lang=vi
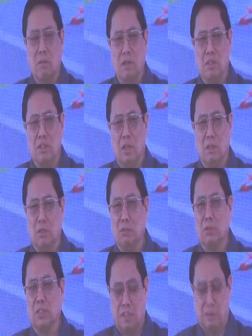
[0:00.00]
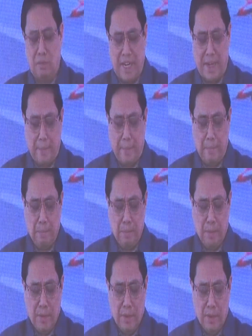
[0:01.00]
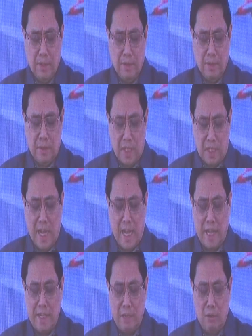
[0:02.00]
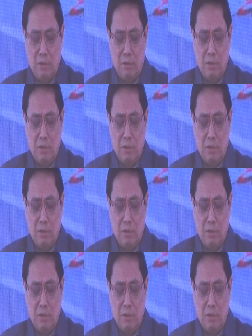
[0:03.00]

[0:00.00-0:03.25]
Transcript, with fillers: gió, có lúc thì dịch bệnh. Nhưng mà tất cả đều